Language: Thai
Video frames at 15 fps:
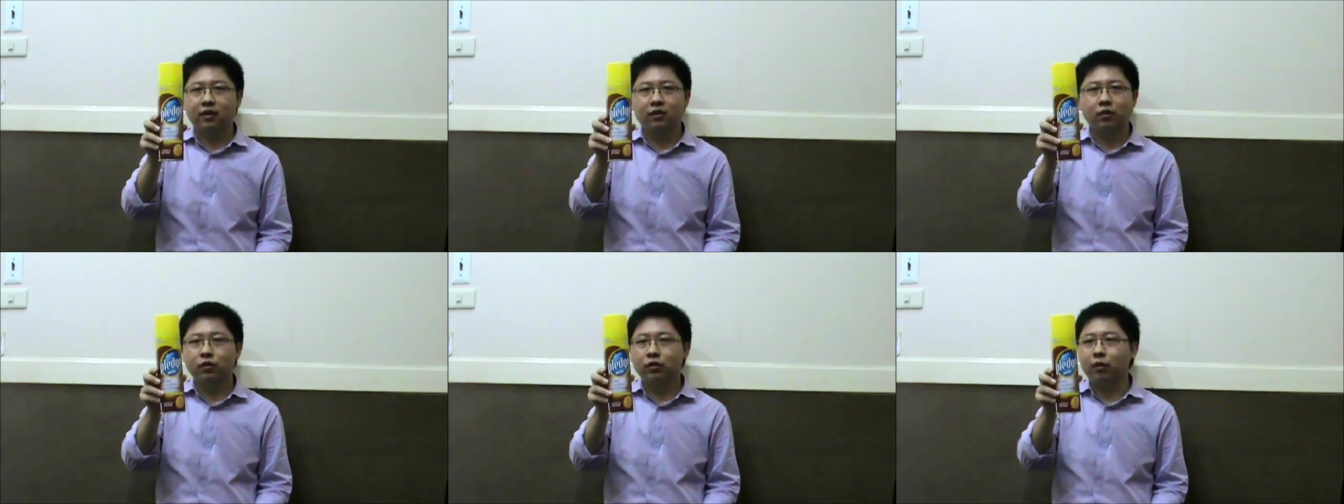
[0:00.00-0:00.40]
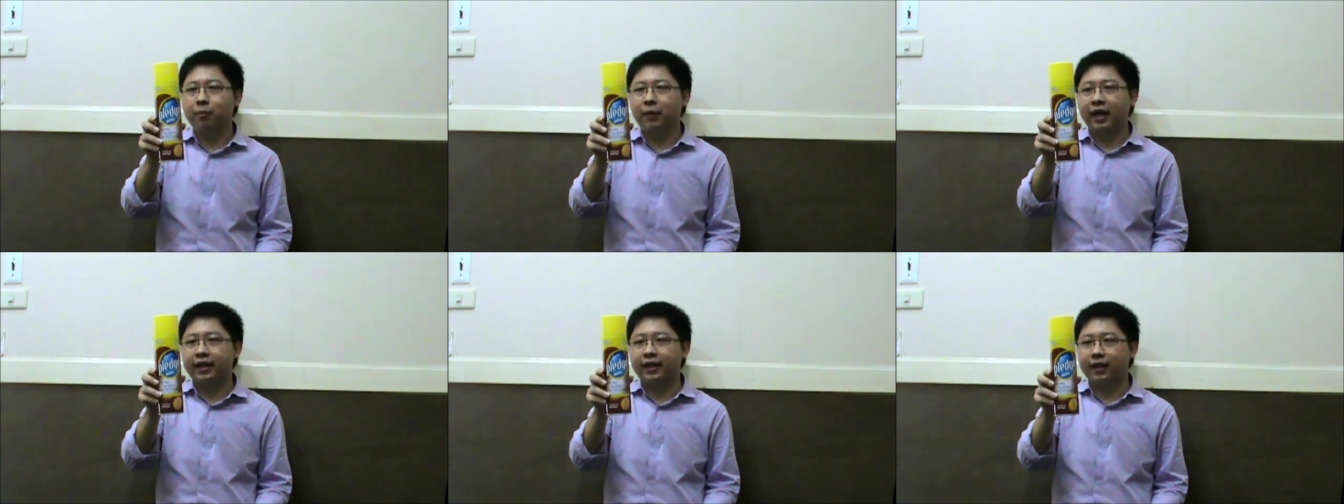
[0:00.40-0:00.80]
ทั่วๆ
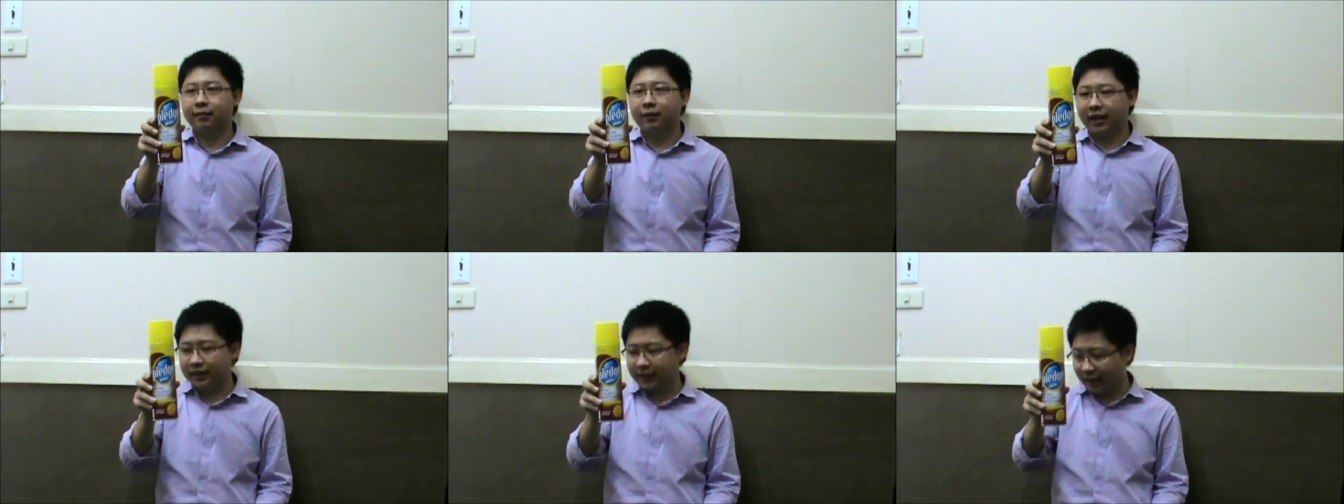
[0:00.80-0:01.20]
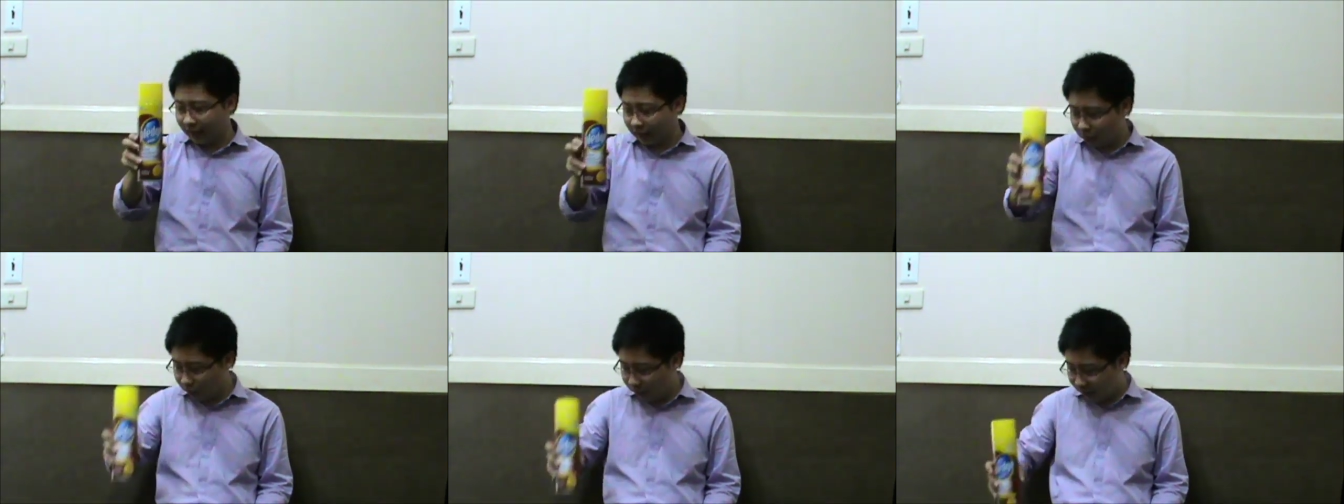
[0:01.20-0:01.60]
ไปนะครับร้านค้า
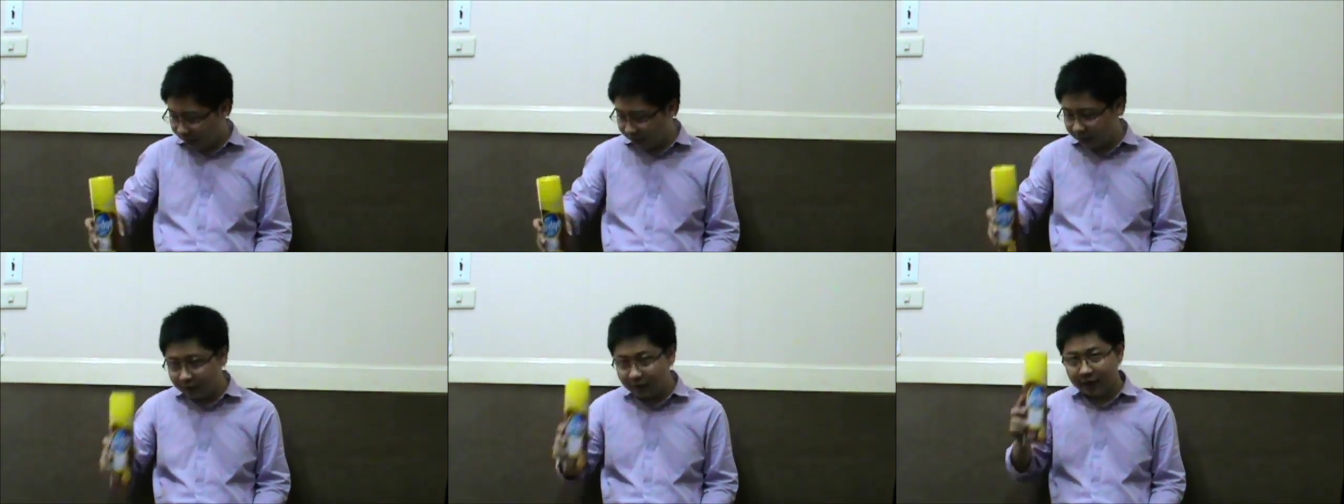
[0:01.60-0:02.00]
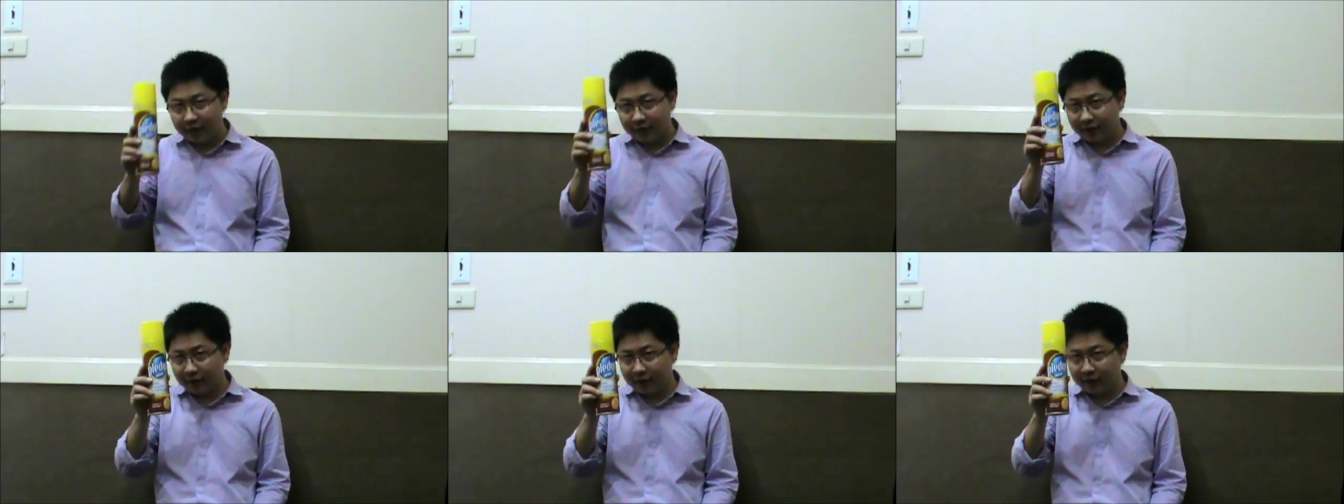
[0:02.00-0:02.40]
ทั่วไป
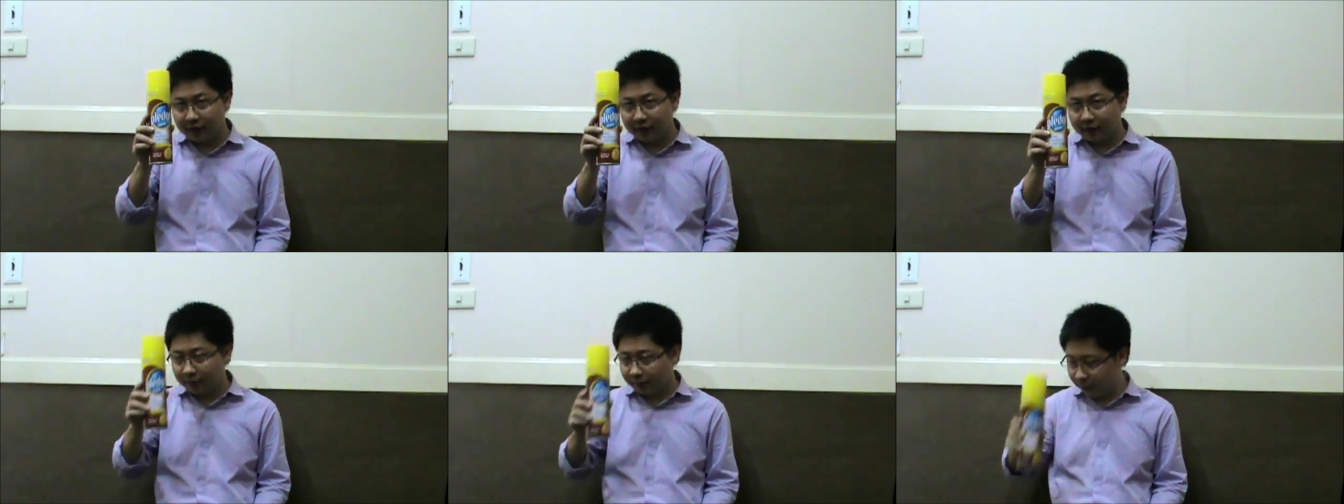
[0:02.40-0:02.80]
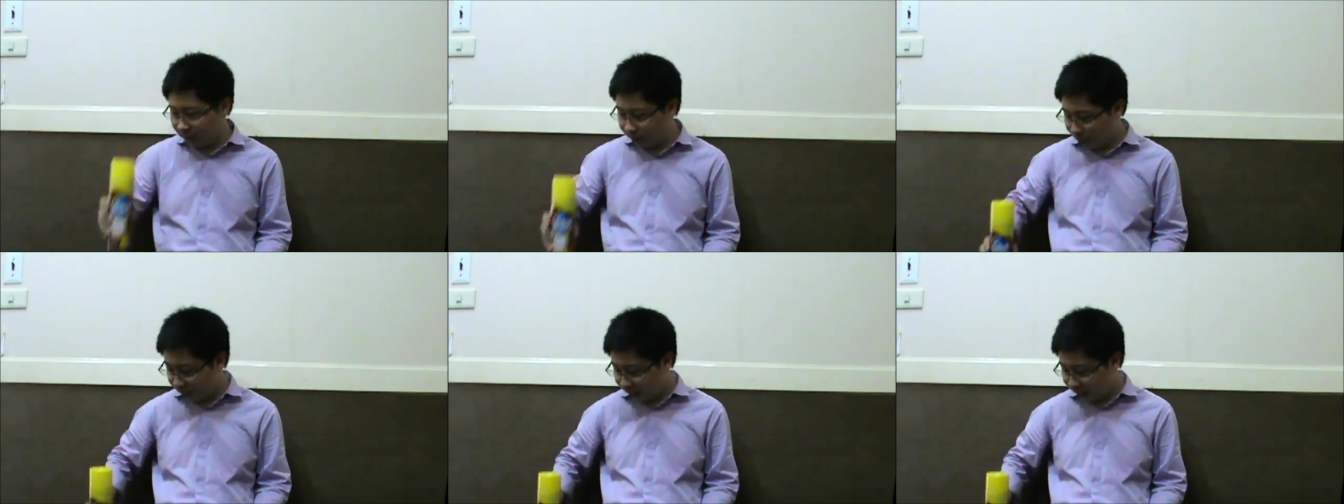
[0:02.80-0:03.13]
ก็คือมีหม